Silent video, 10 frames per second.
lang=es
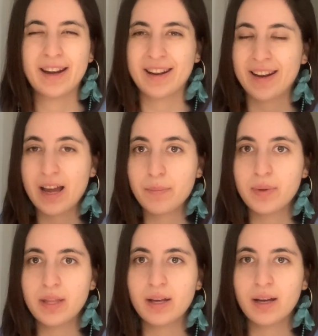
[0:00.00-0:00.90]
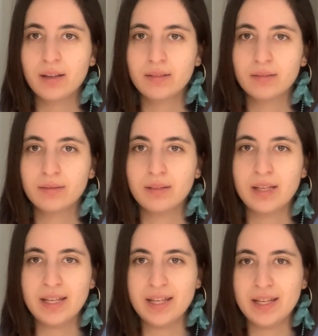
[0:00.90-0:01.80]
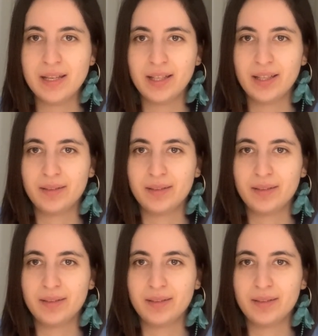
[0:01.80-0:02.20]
rápida y